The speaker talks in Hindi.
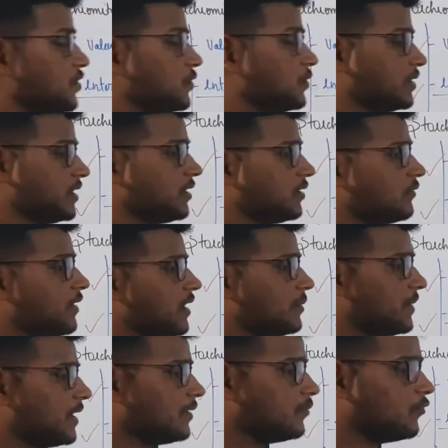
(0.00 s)
छोड़ दे और वहाँ
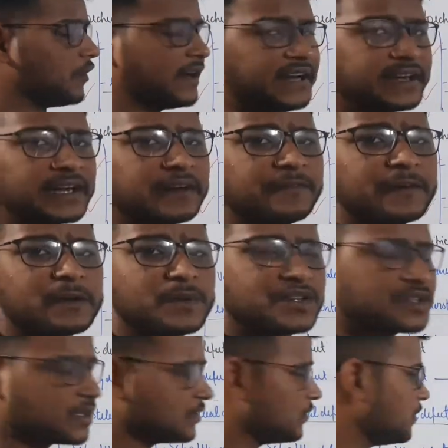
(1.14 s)
पे एक वर्ड का
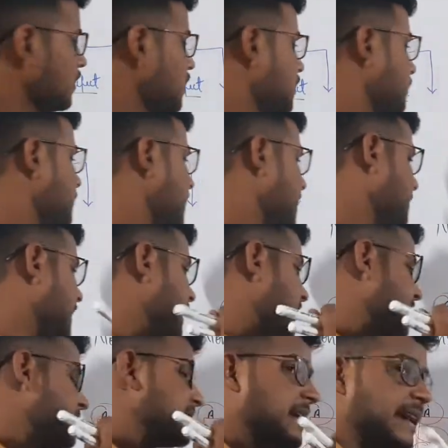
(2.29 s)
फॉर्मेशन हो वहाँ पे
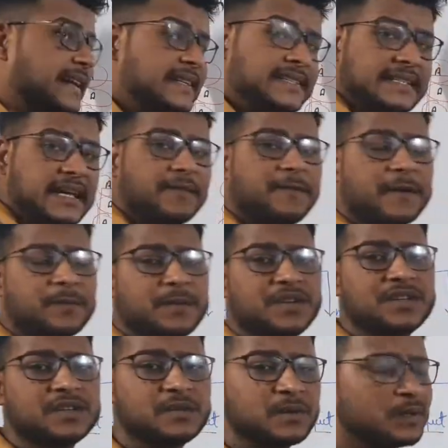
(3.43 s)
एक साइड्स का
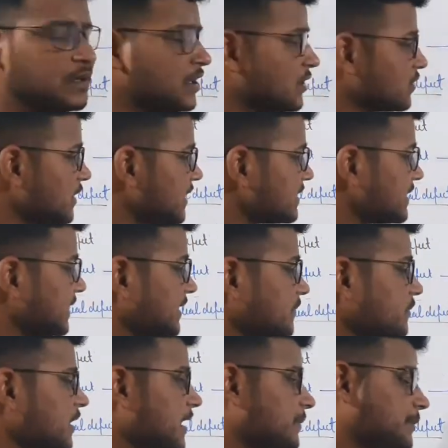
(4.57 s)
फॉर्मेशन हो तो इस
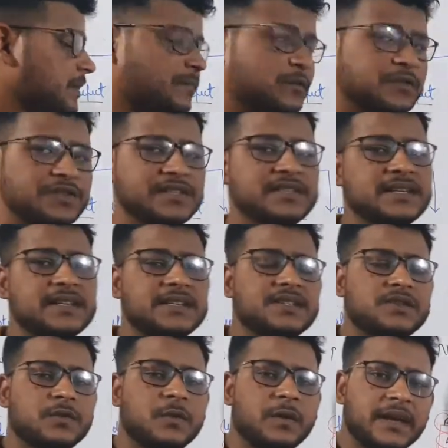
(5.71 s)
एटम का अपनी पोजीशन की
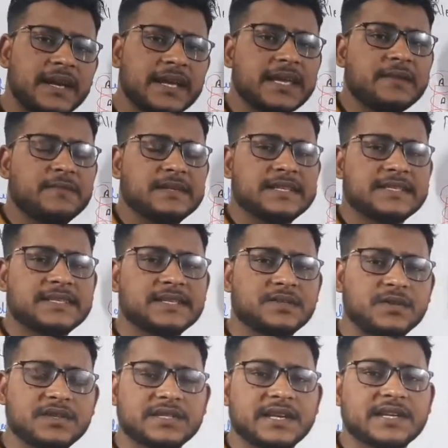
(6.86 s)
छोड़ने की वजह से
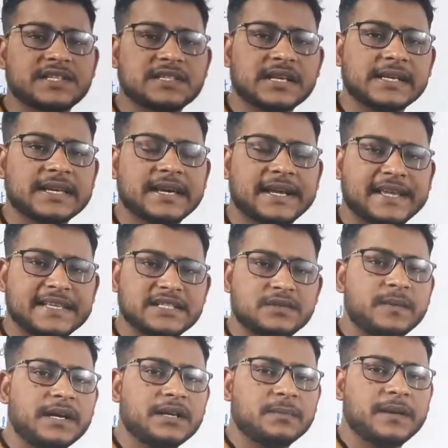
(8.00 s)
जो इस क्रिस्टल के
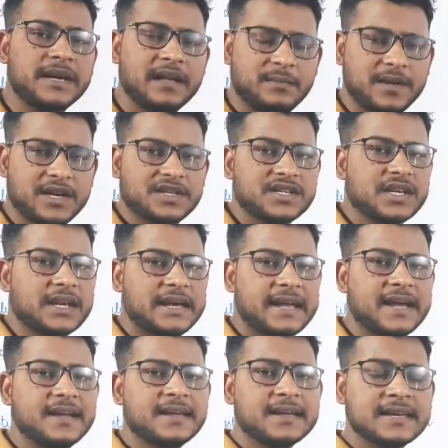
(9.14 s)
अरेंजमेंट में डेविएशन
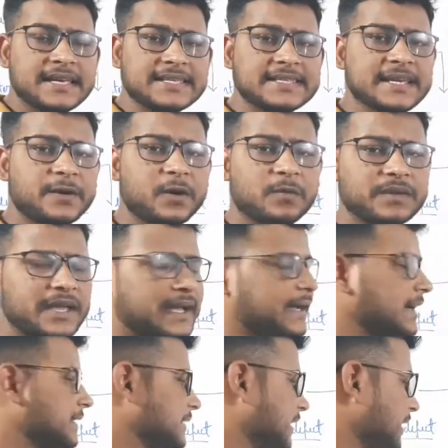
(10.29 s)
आया इसी को हम क्या
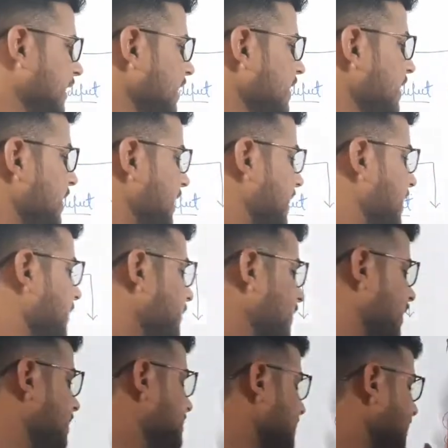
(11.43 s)
कहते हैं डेवी
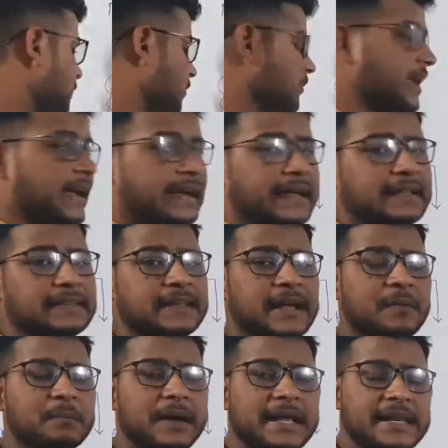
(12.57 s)
इसी को हम क्या कहते
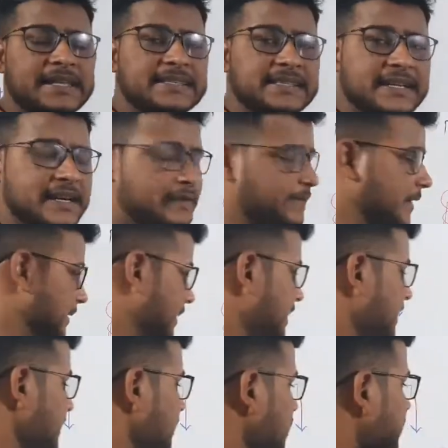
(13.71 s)
हैं बैलेंसी डिफेक्ट
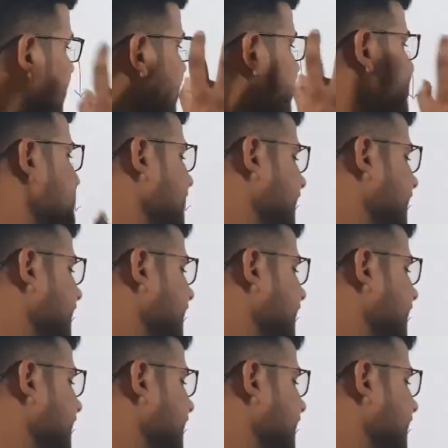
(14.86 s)
क्योंकि इस